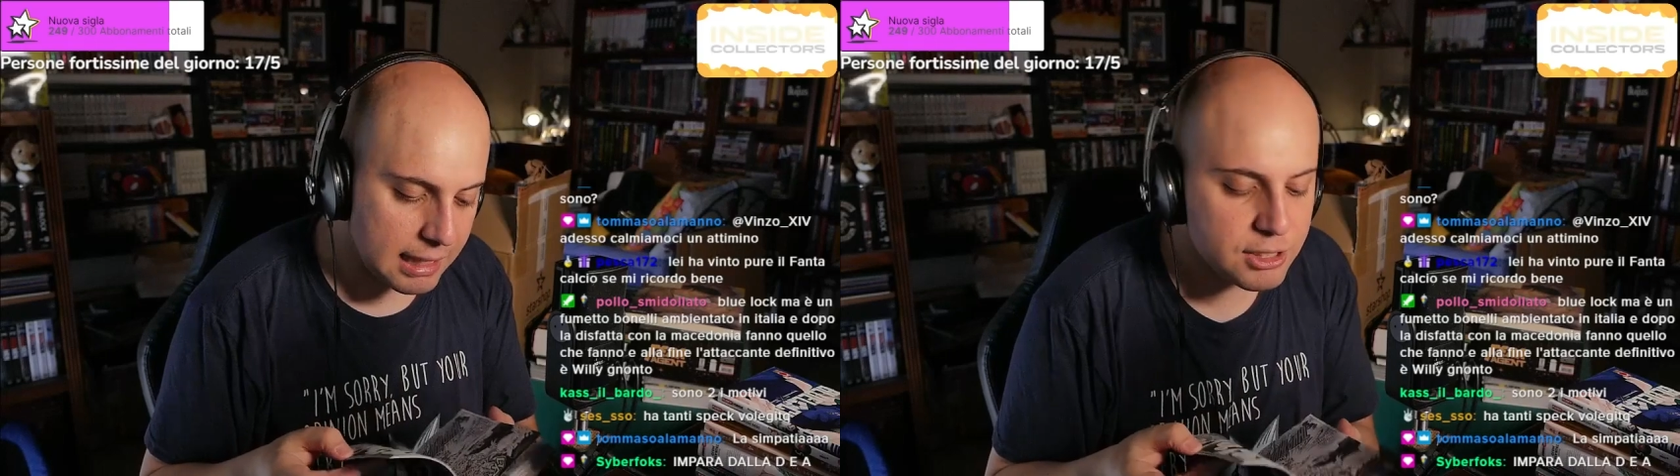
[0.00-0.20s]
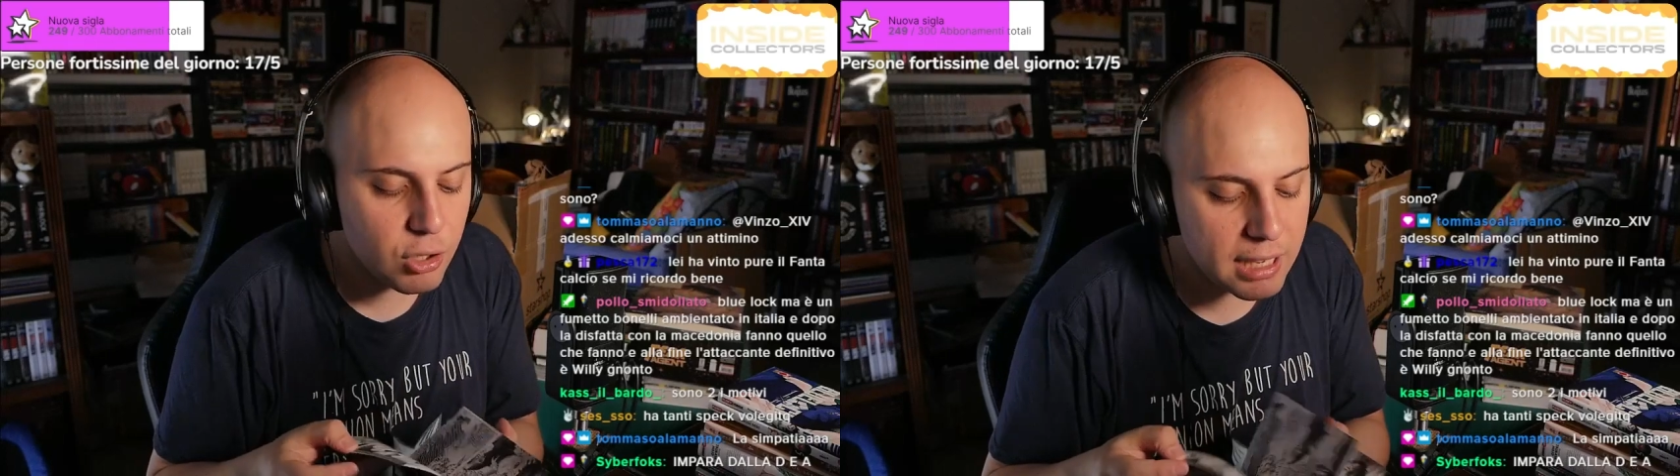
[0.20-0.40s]

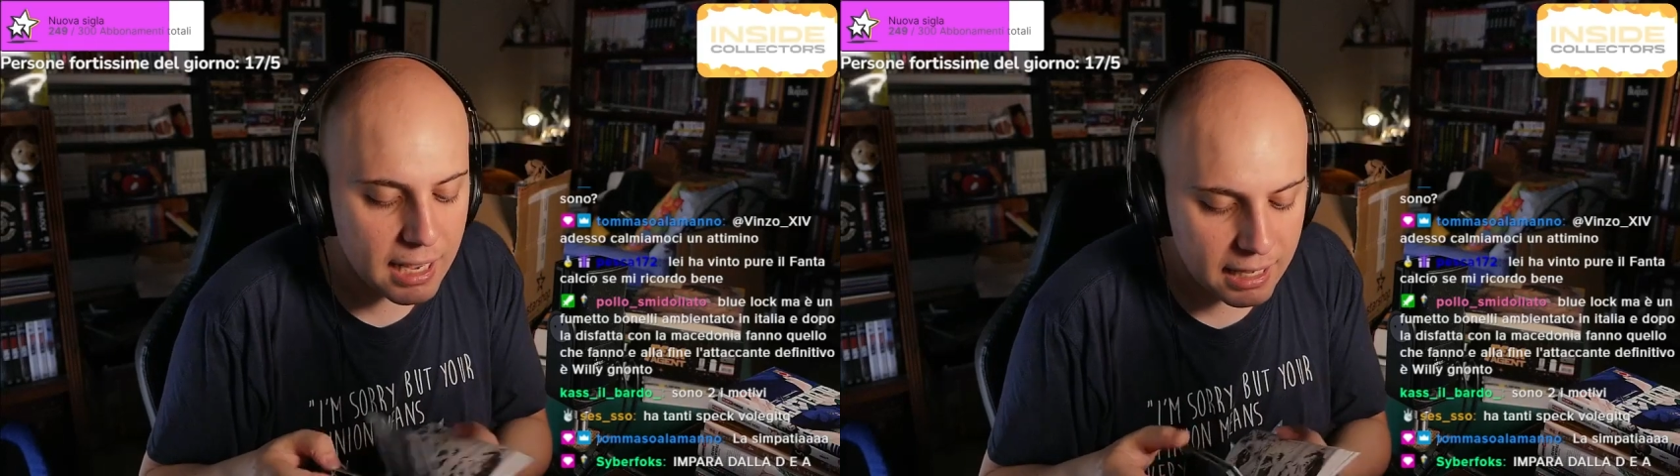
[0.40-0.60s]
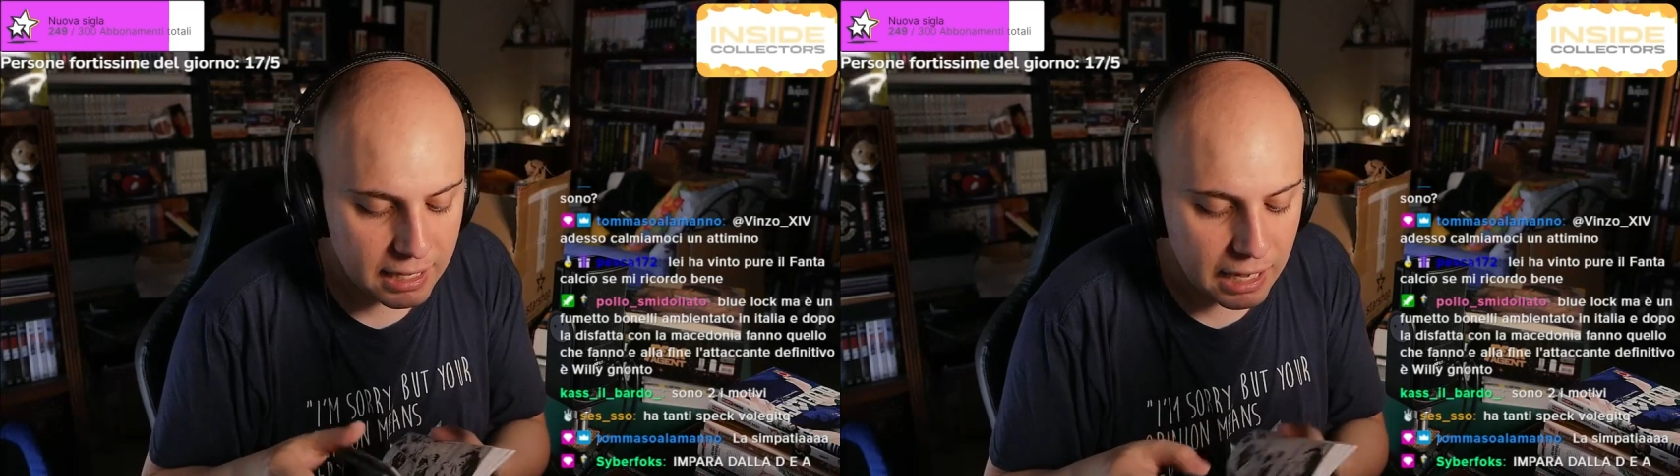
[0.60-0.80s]
la
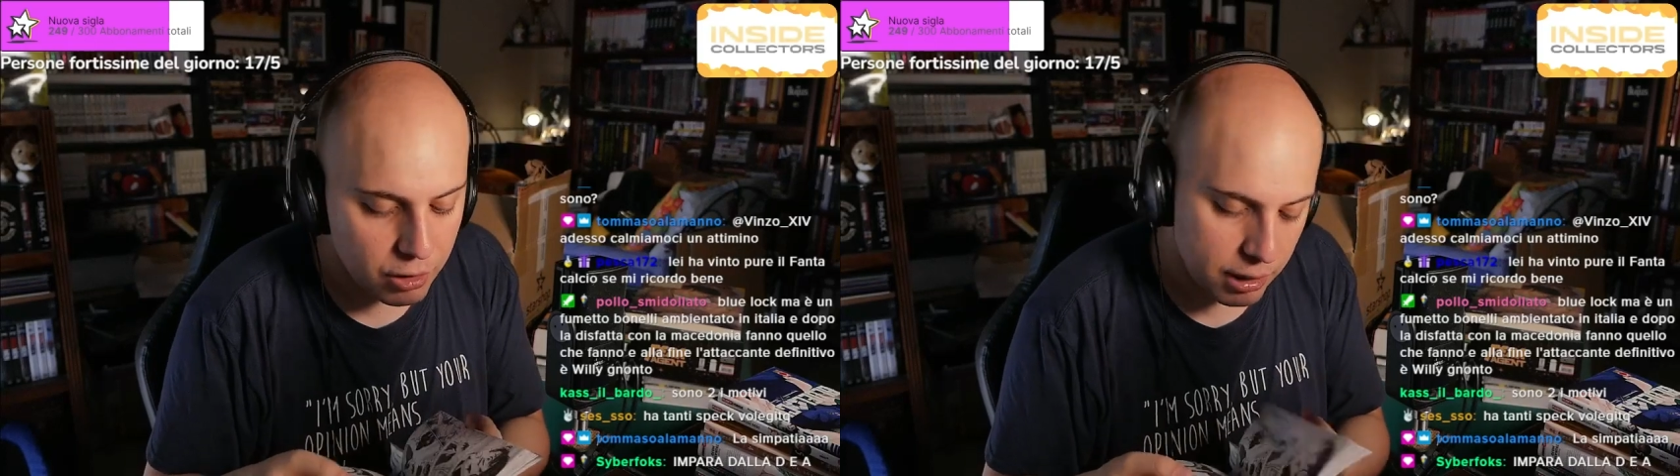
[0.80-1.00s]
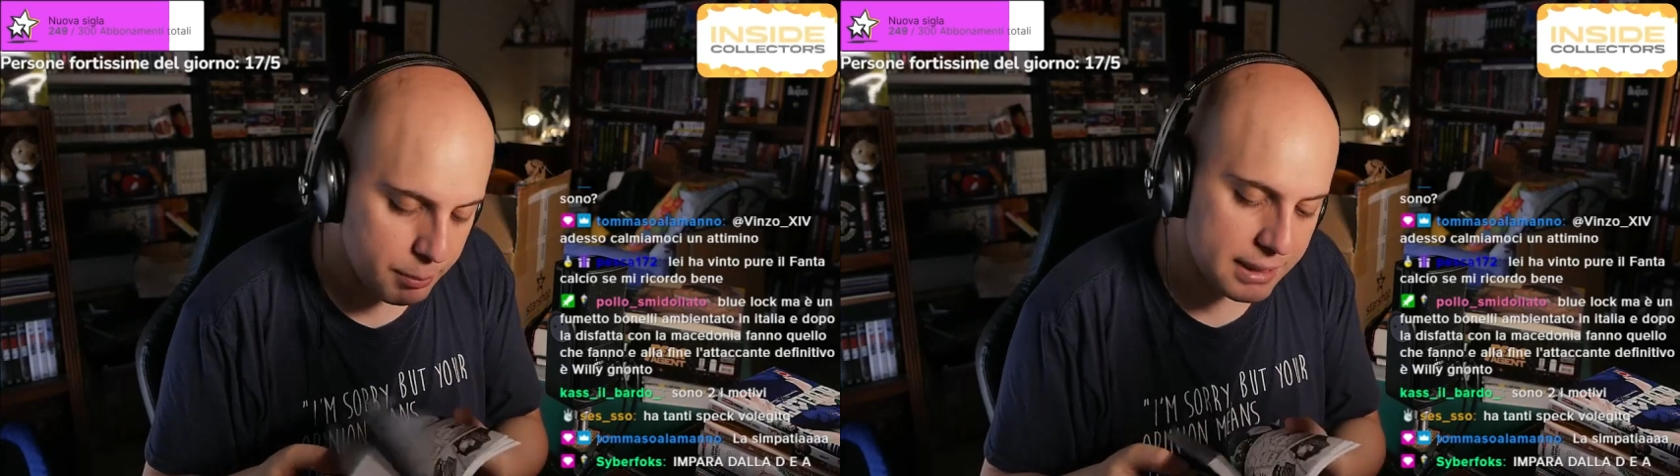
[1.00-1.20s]
storia
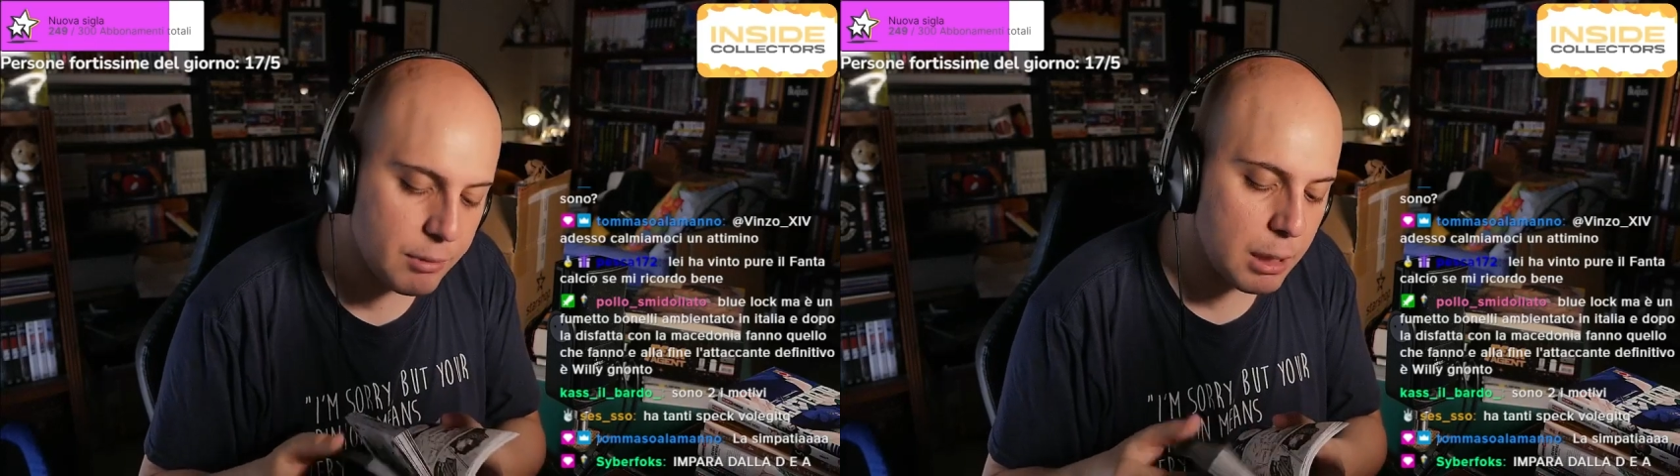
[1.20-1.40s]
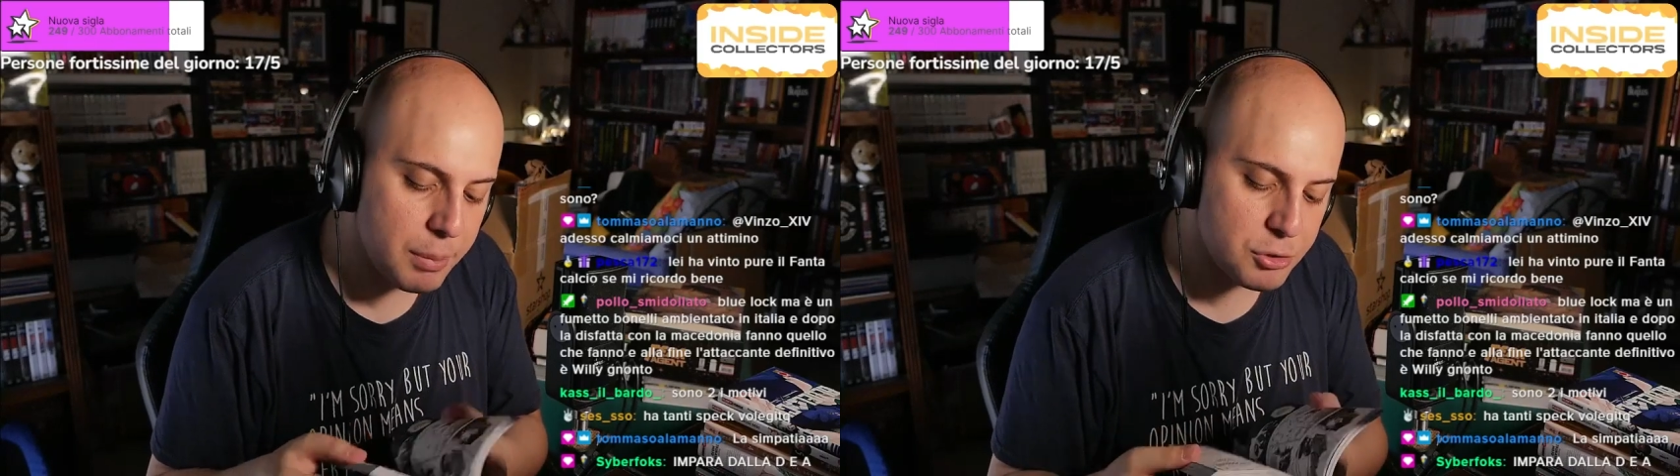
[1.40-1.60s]
allora
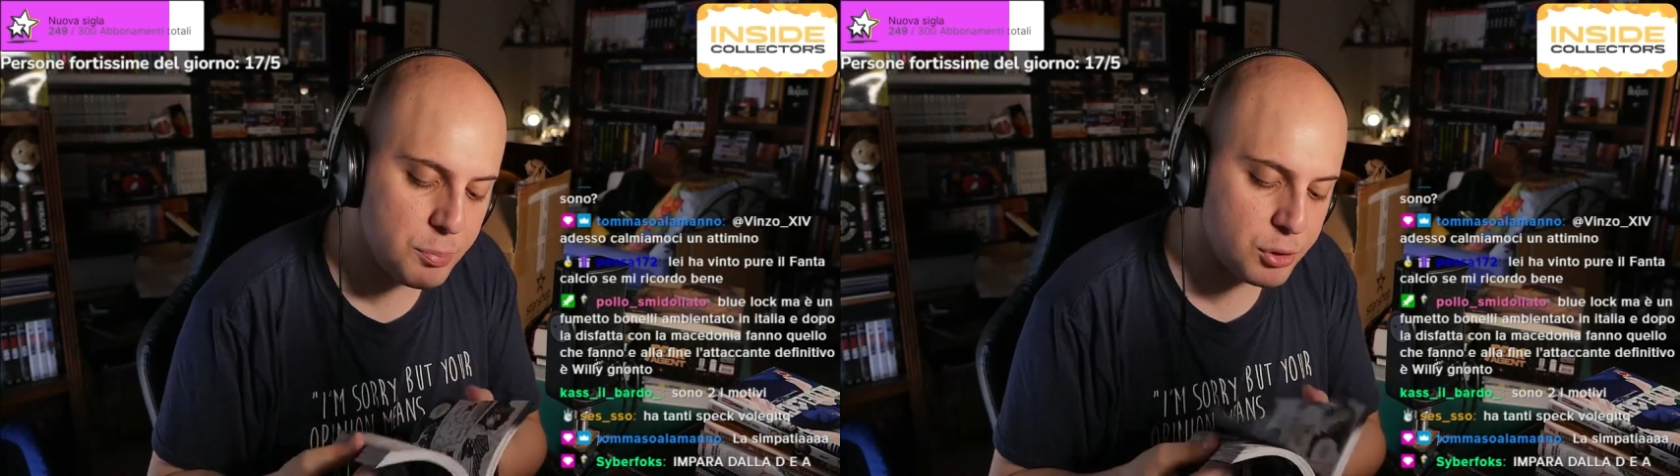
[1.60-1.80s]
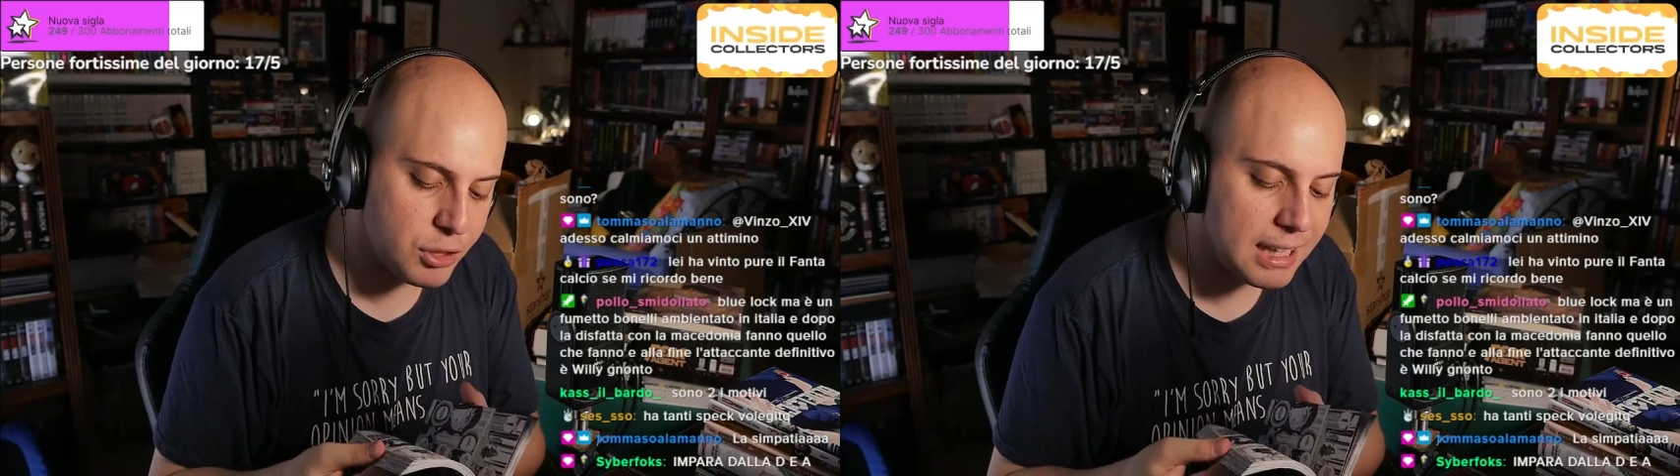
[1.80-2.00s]
partiamo dal
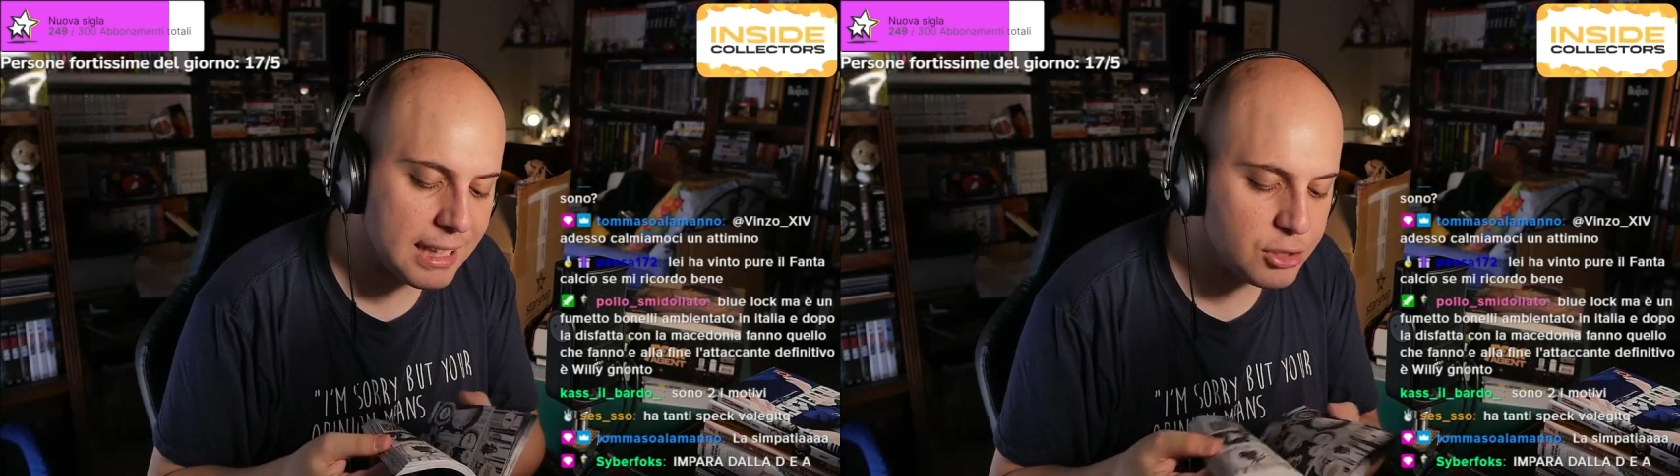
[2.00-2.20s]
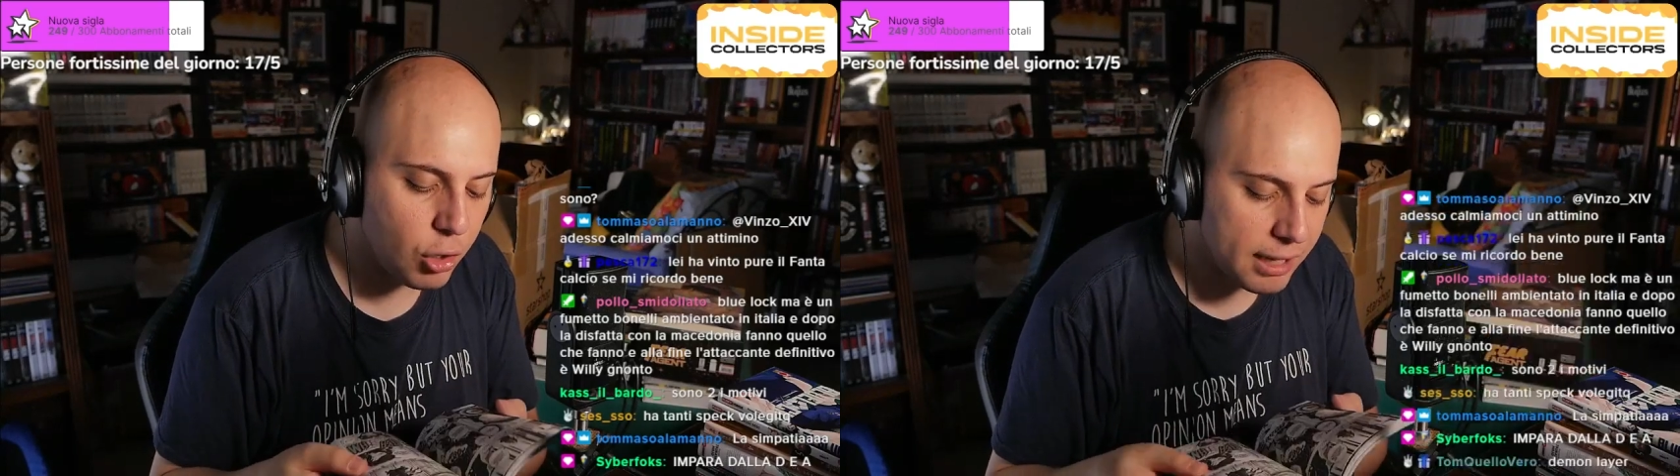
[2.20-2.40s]
presupposto che la
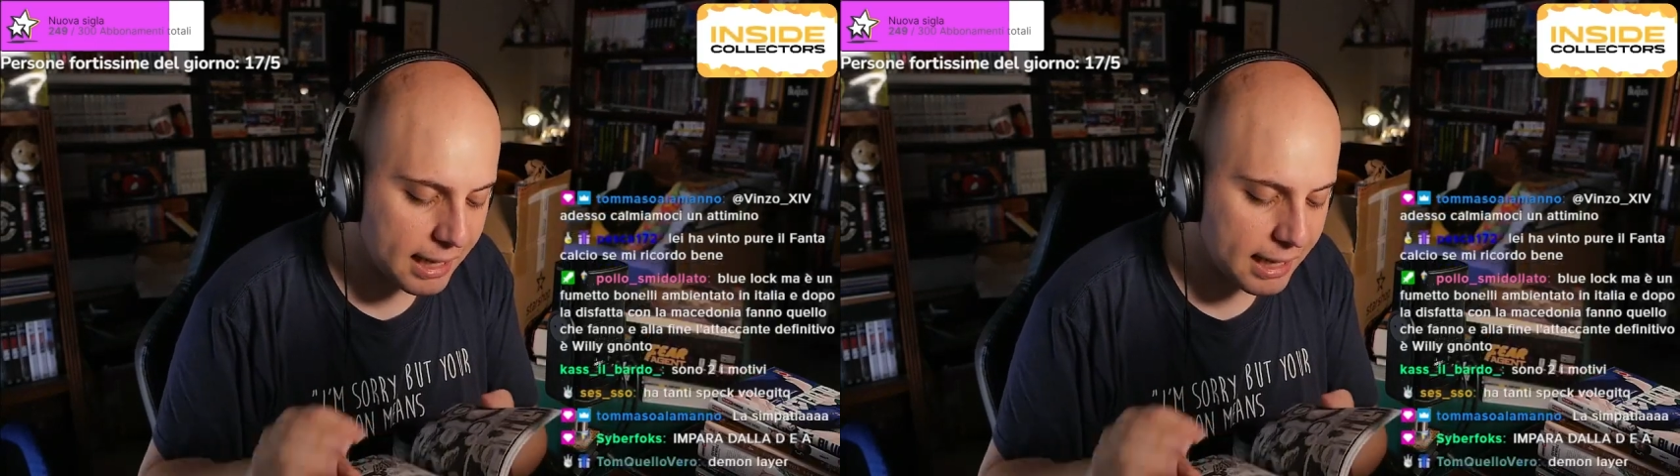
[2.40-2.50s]
storia